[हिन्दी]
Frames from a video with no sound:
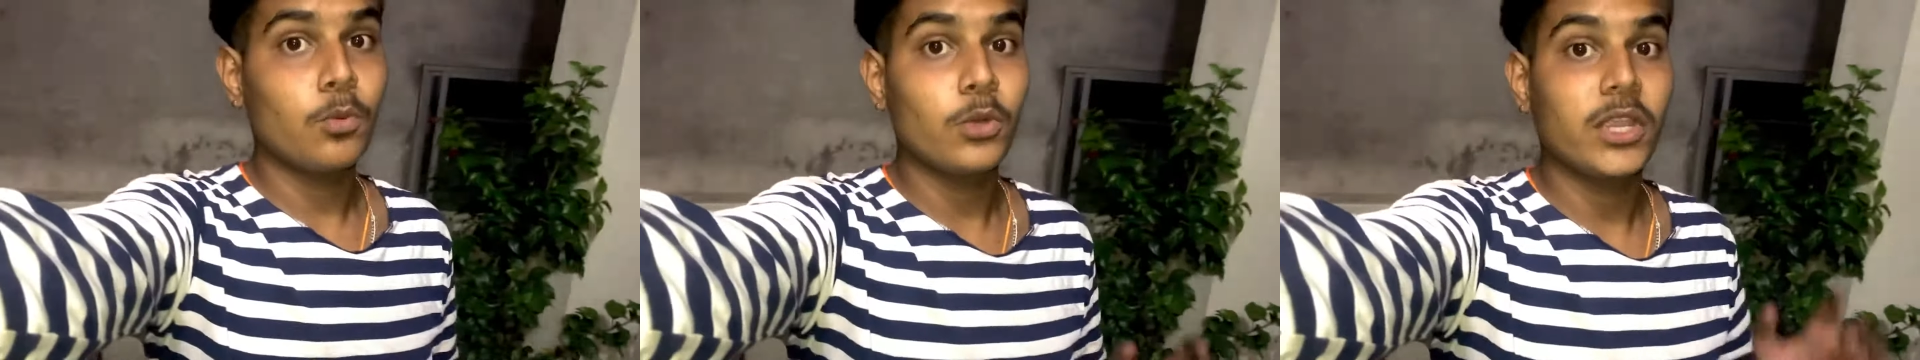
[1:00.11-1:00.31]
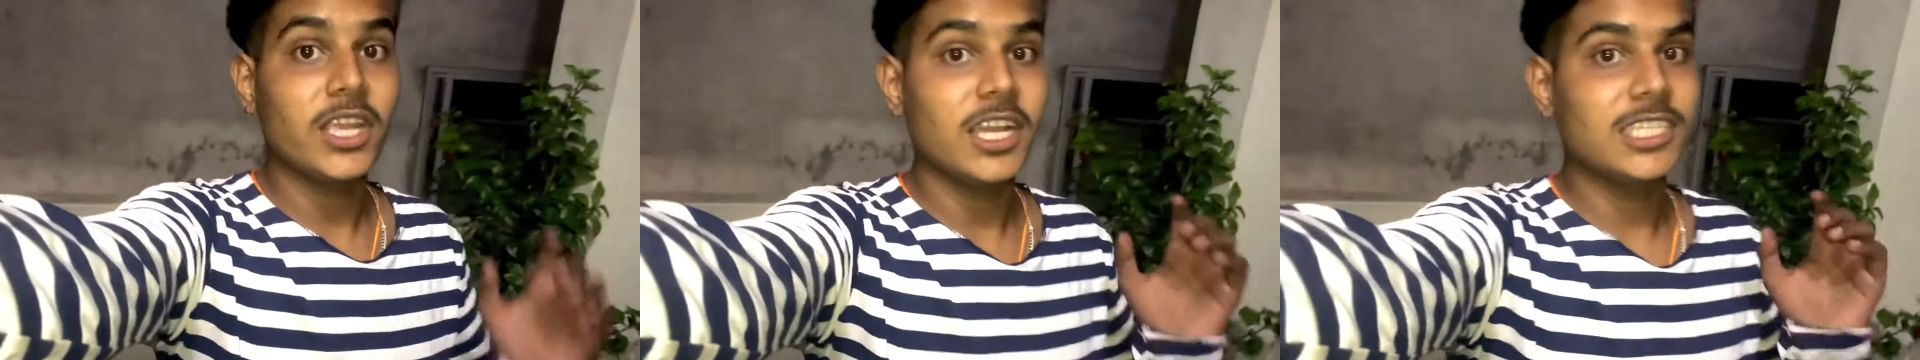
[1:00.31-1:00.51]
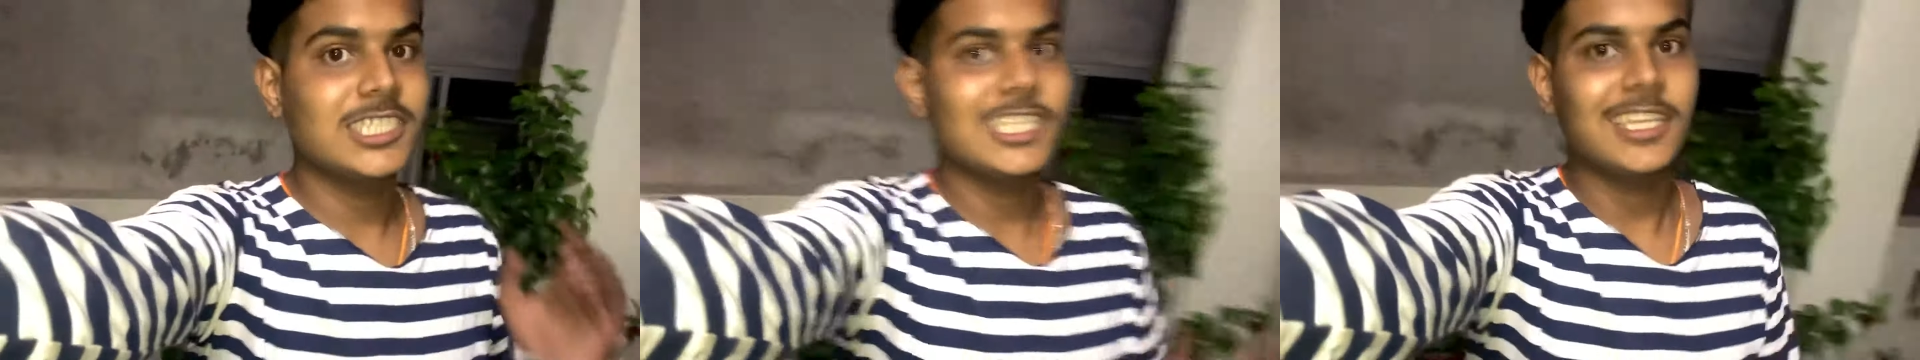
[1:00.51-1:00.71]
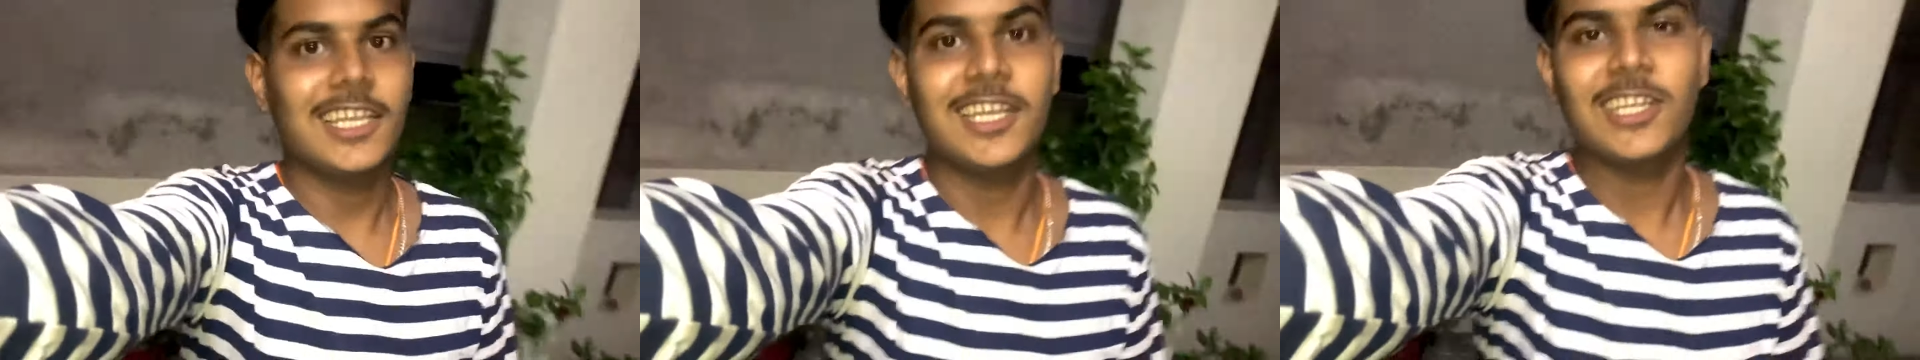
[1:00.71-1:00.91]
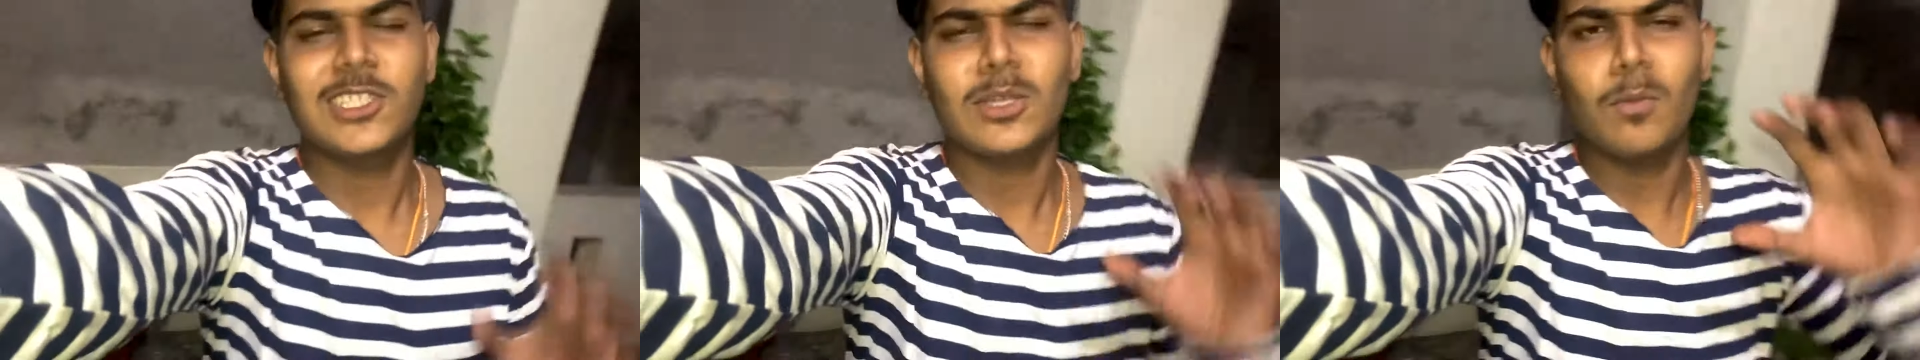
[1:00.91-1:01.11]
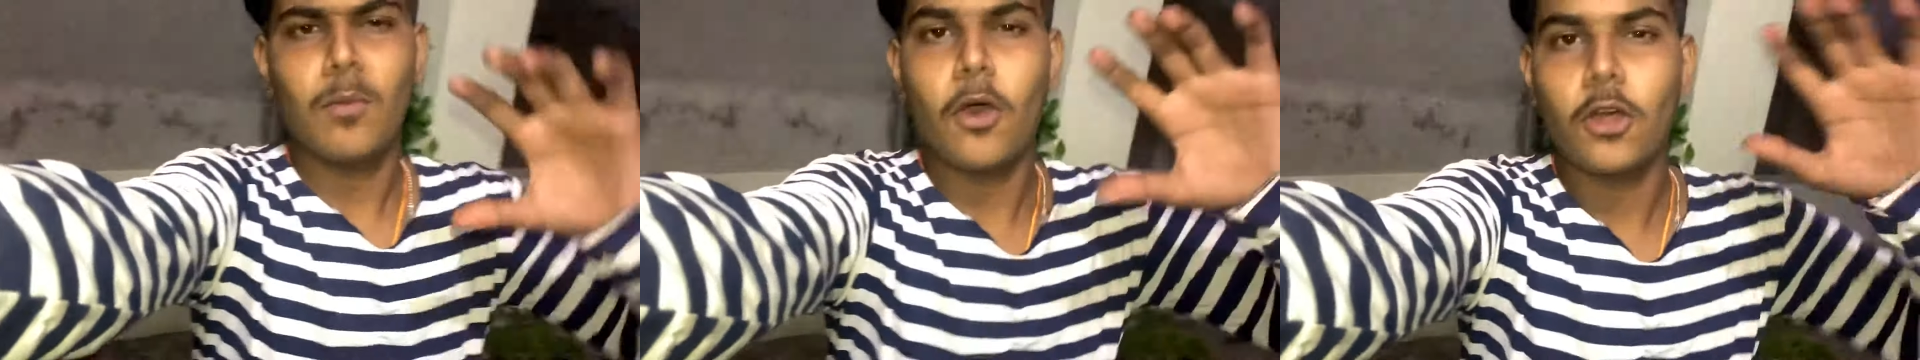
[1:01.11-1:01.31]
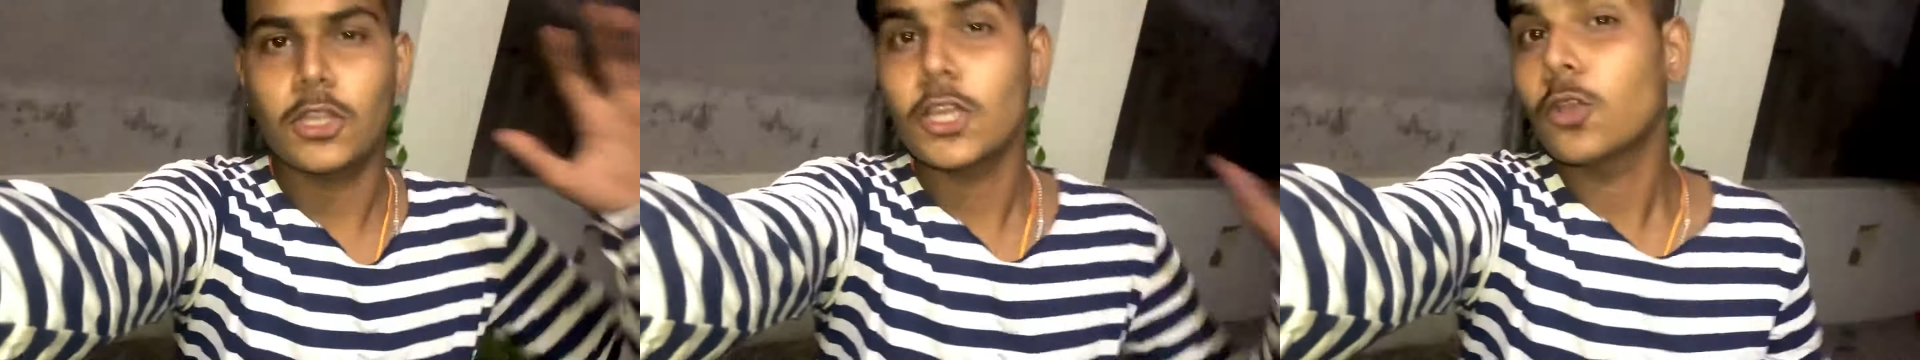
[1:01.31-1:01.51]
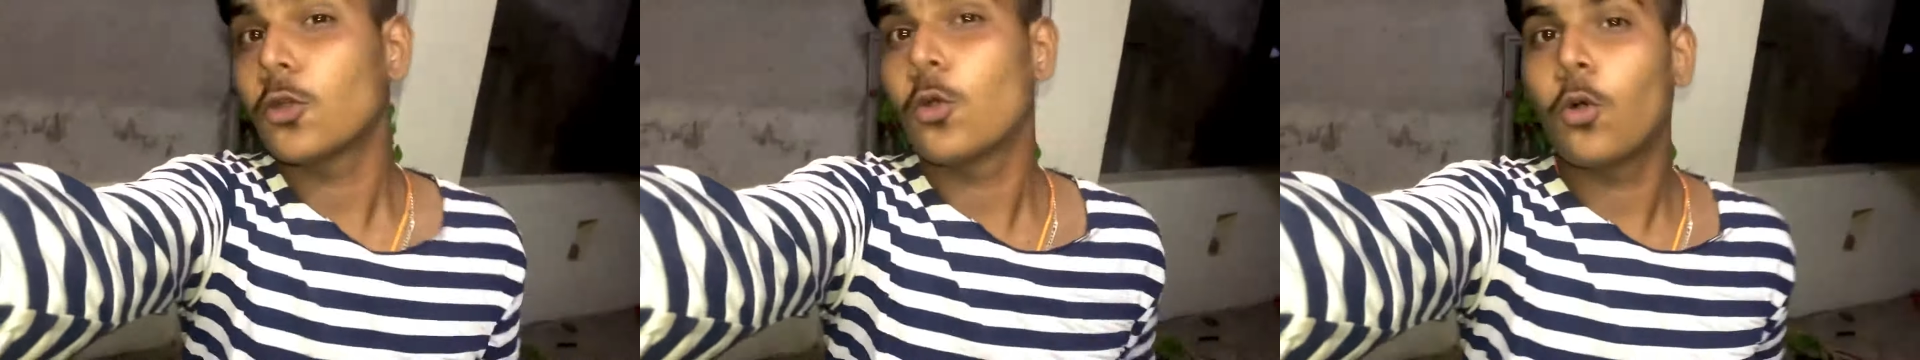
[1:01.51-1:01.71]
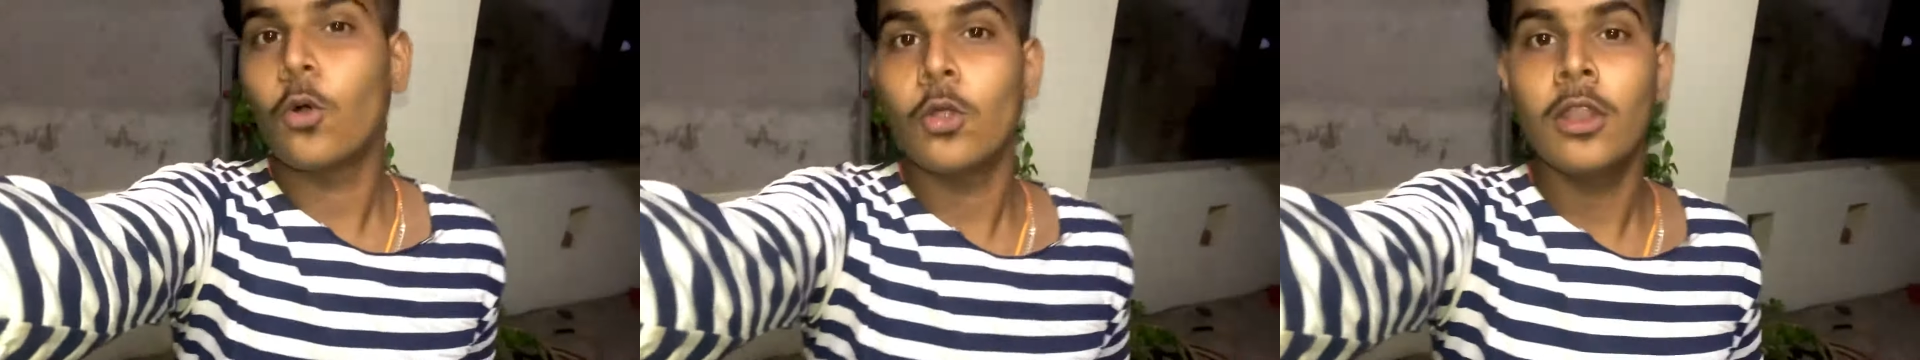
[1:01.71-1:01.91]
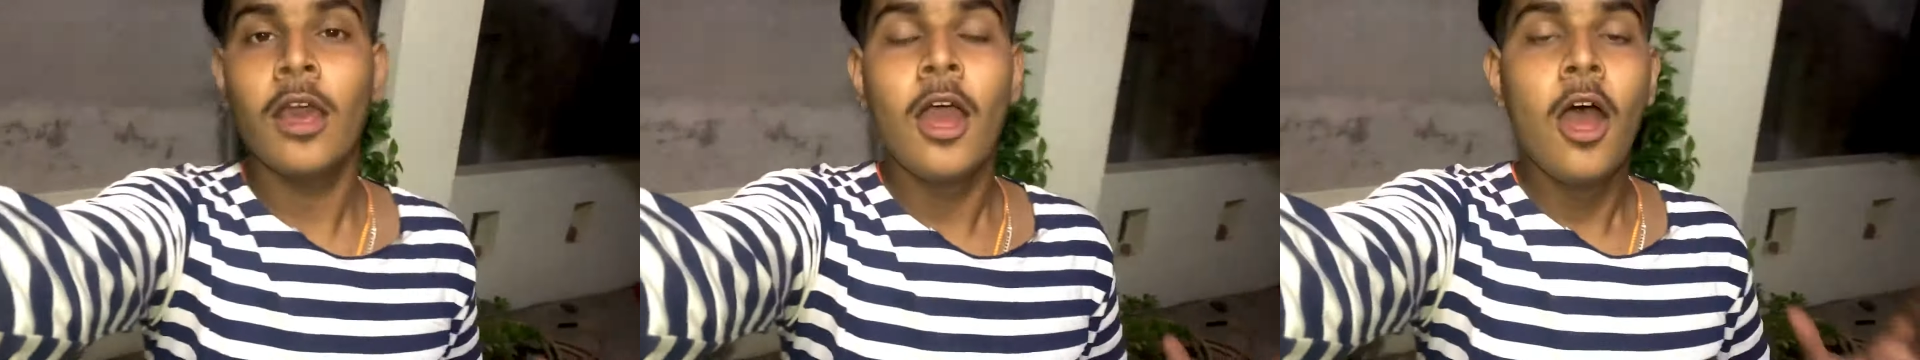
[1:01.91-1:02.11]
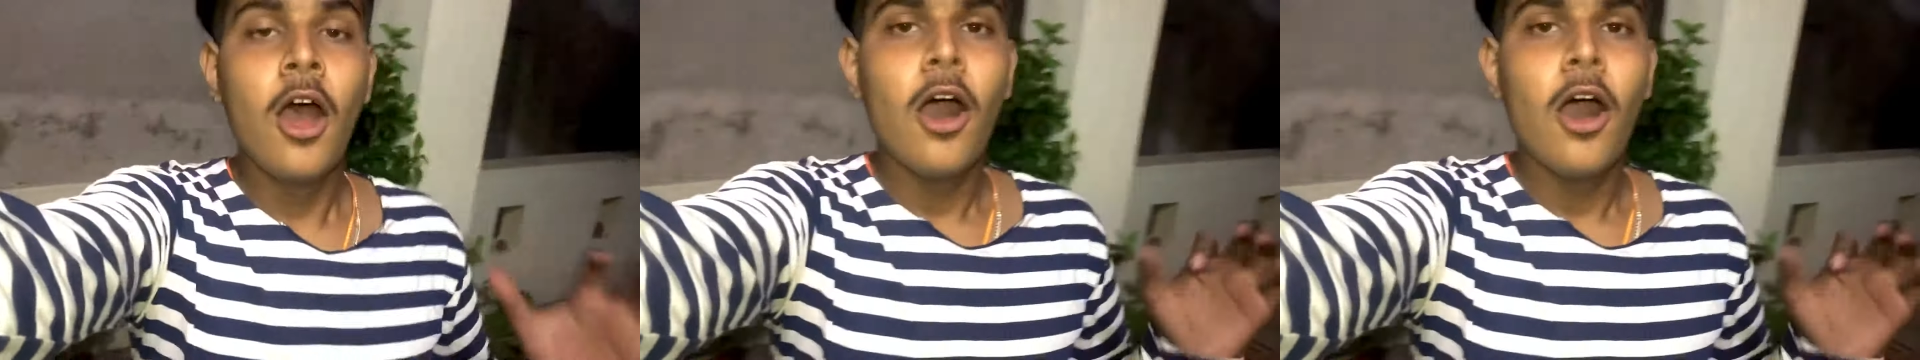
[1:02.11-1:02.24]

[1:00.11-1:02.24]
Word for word: पूरी अच्छी तरीके से बहुत ही गोल